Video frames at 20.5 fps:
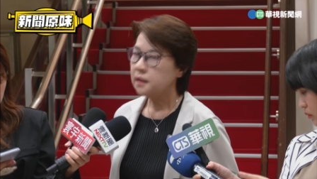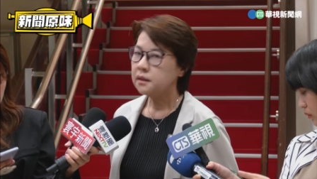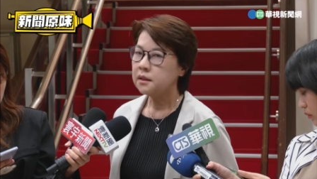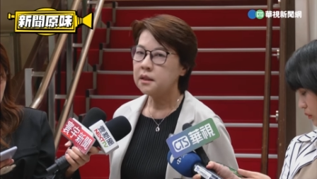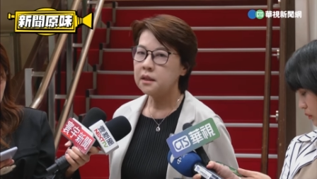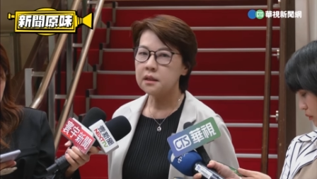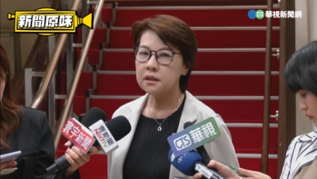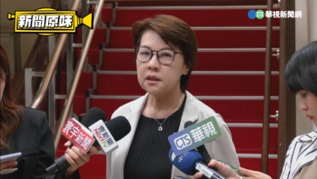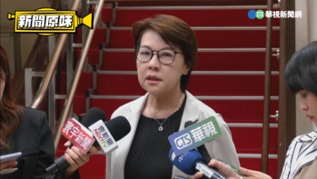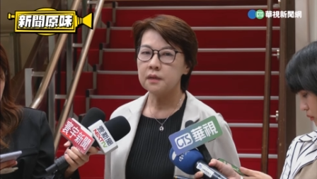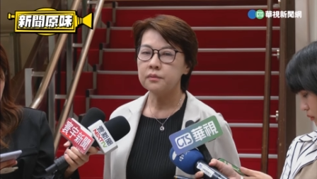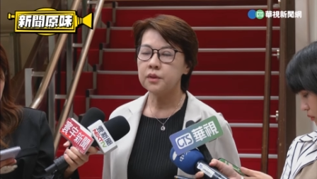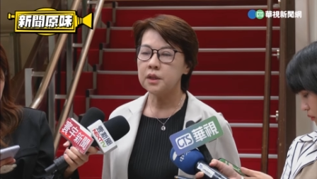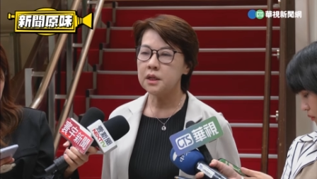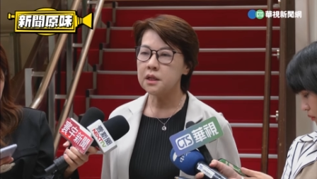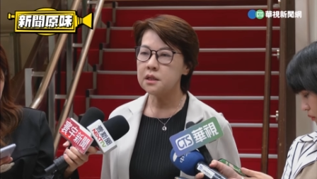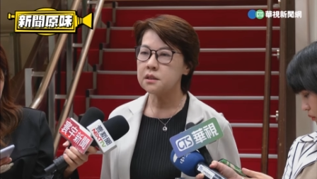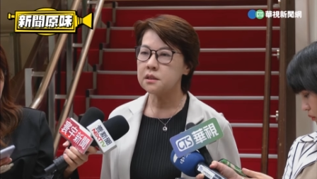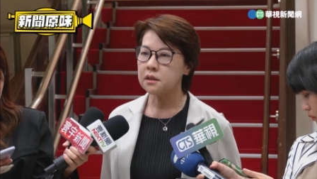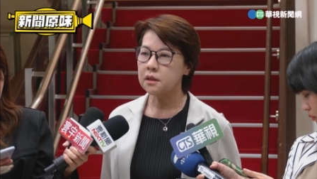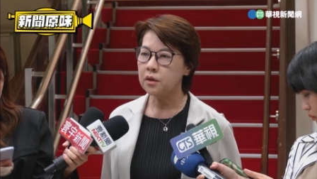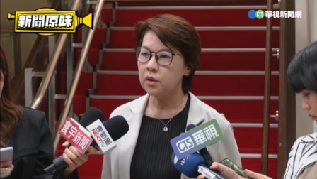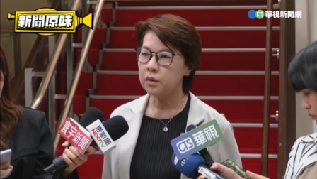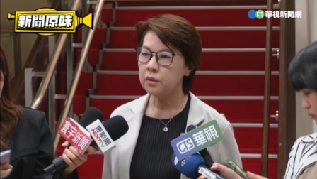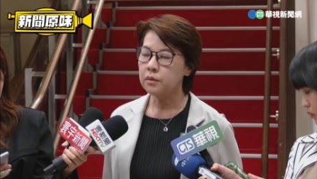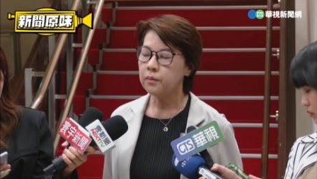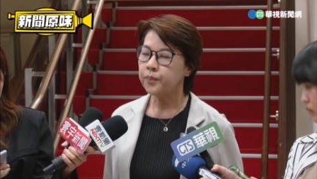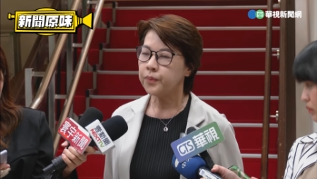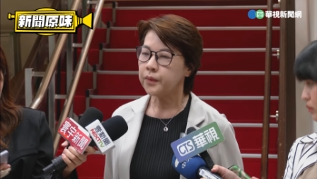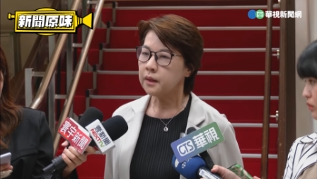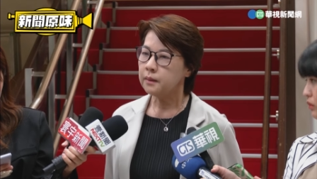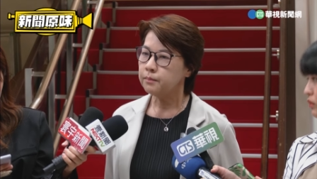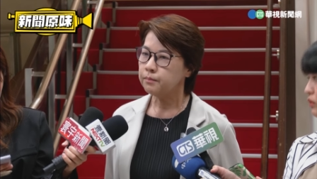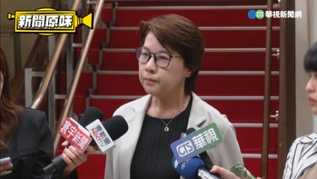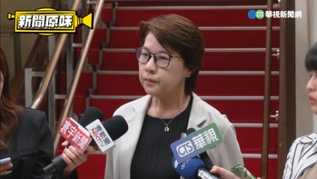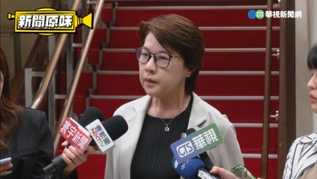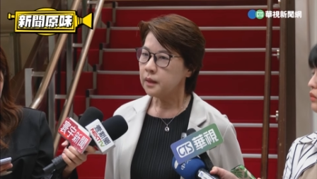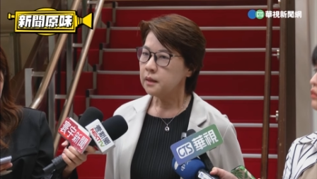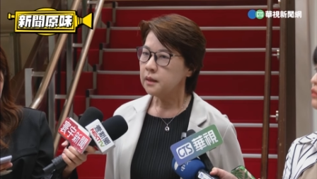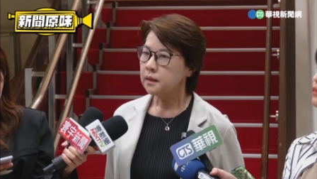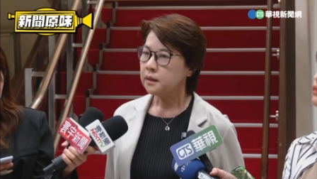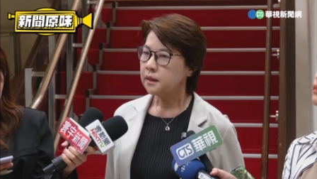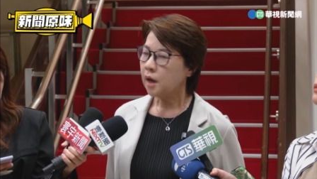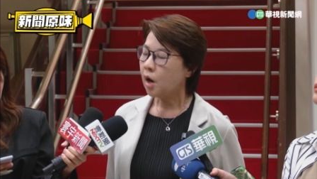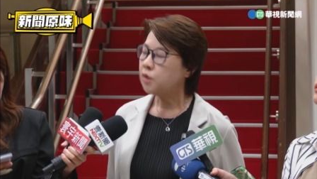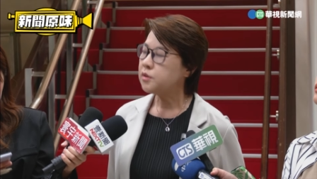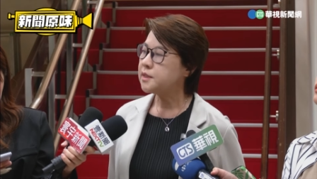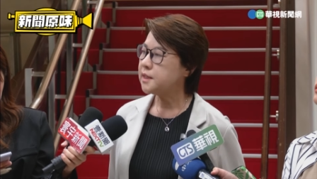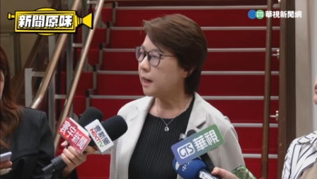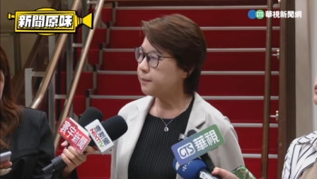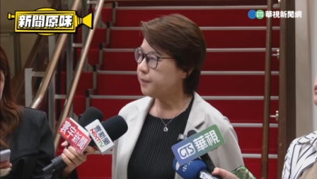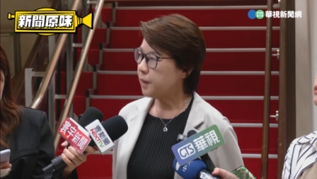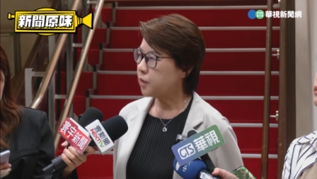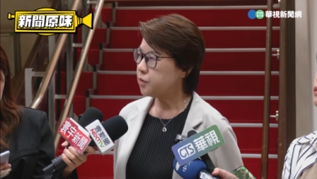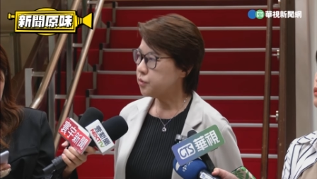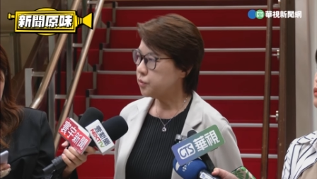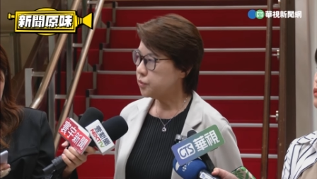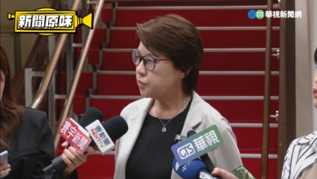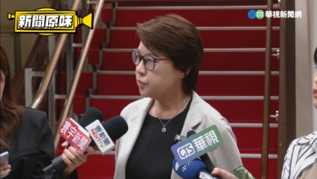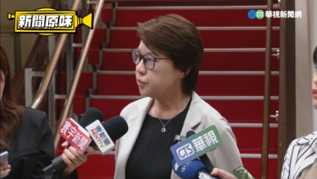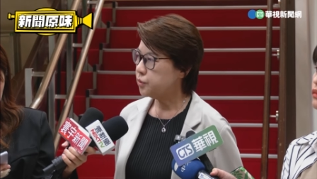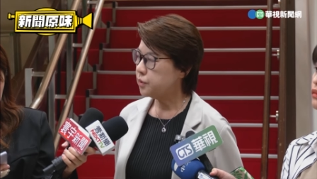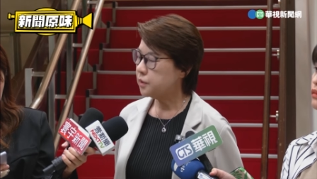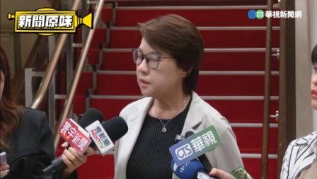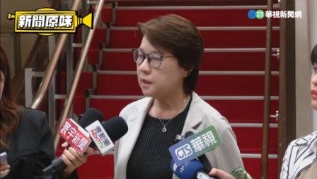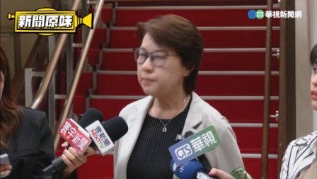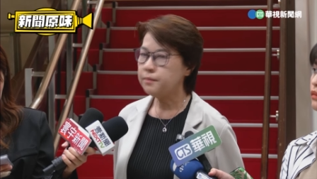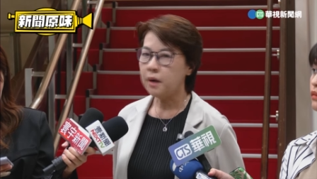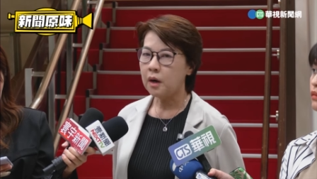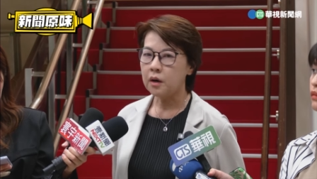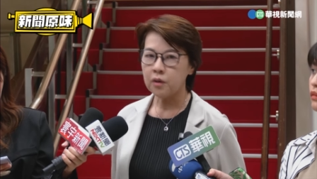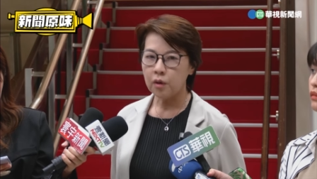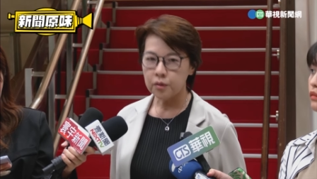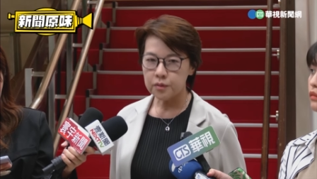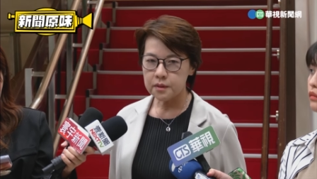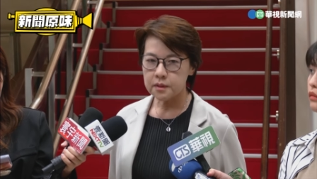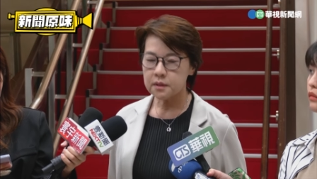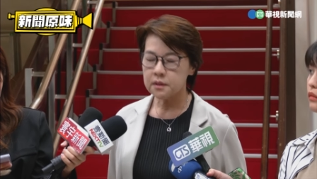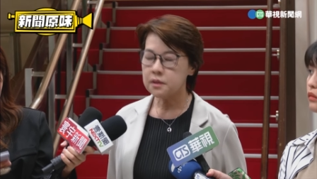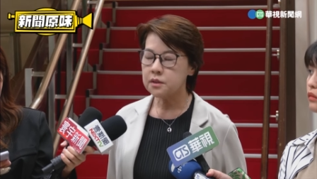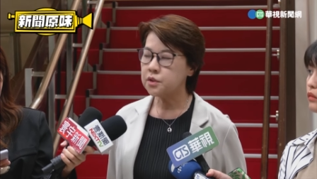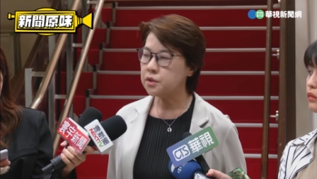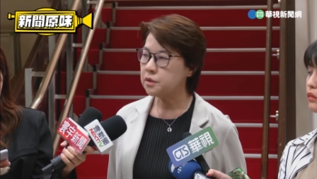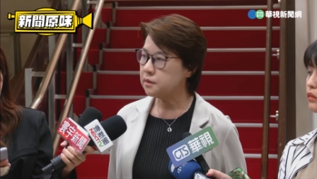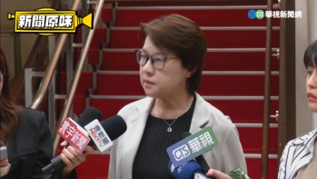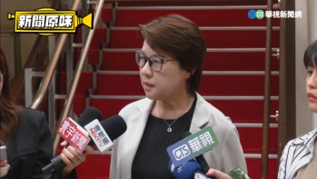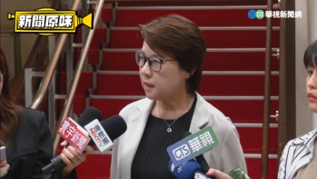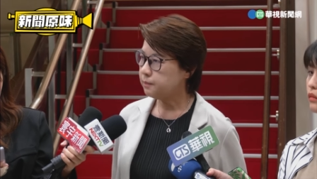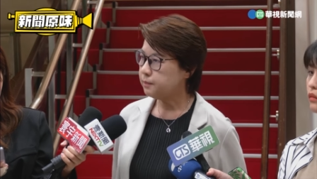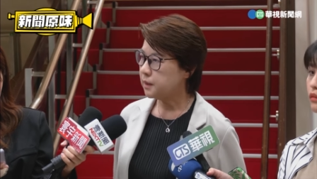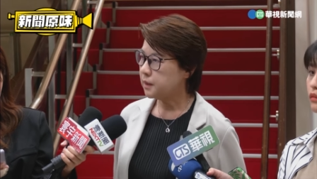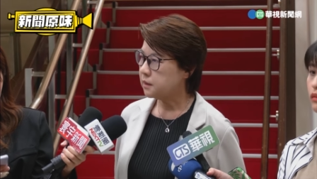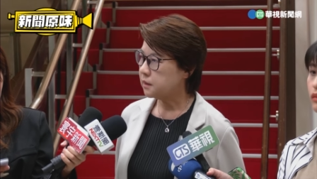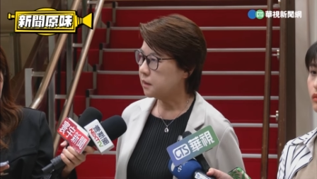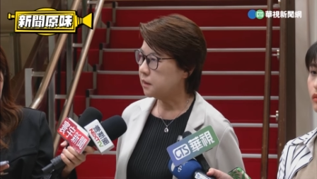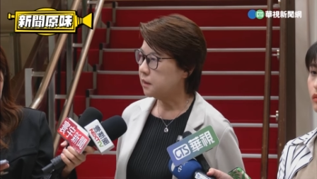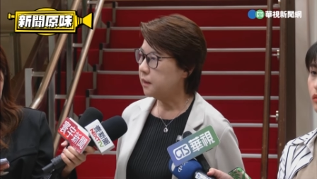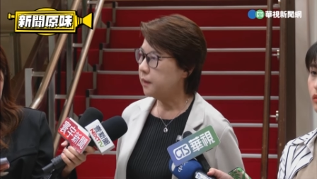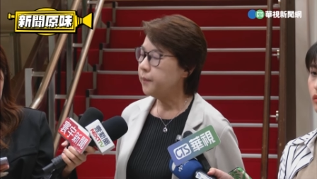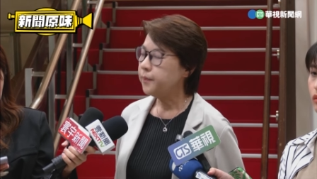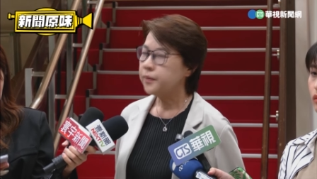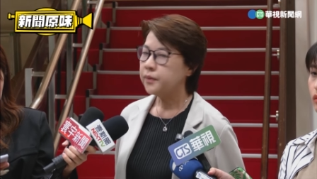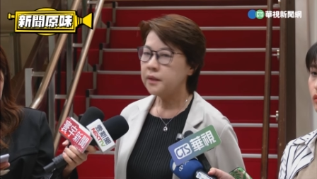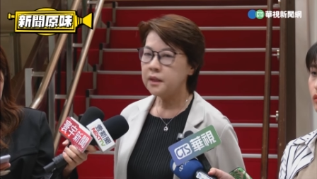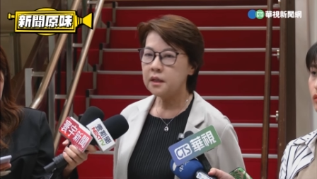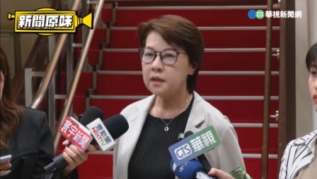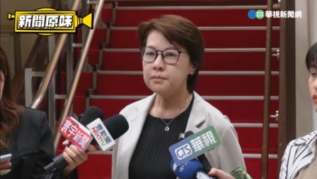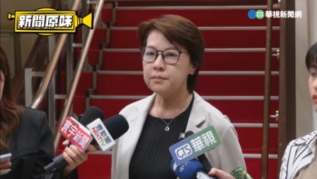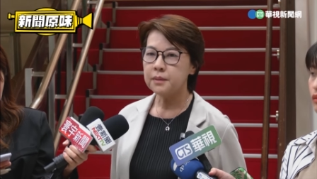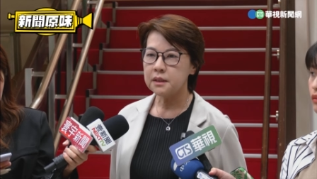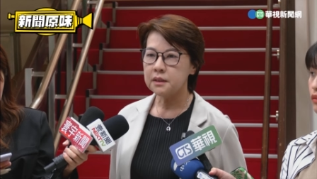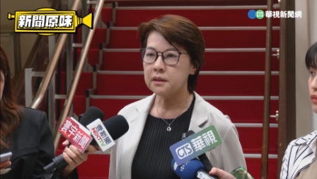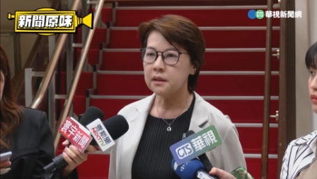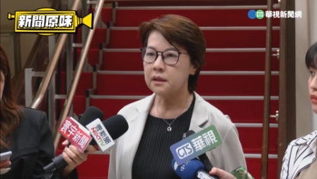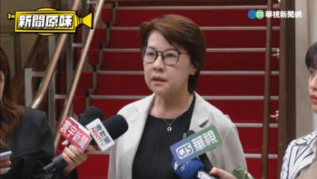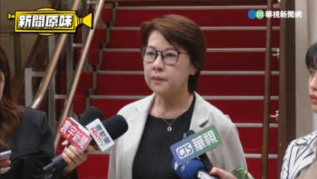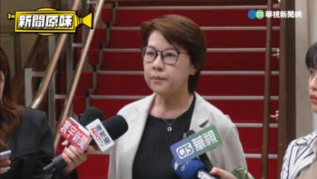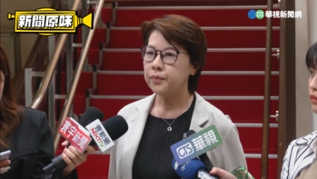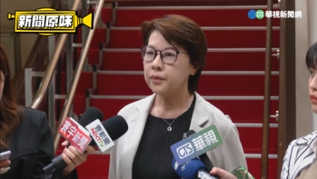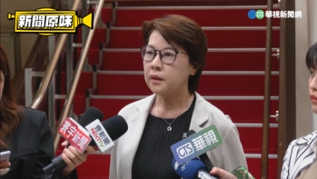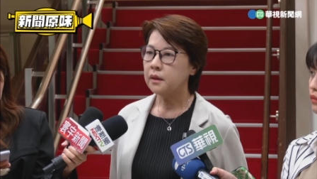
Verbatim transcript: 第二个 T 十六高价标出去，人保公司势在必得。第二名的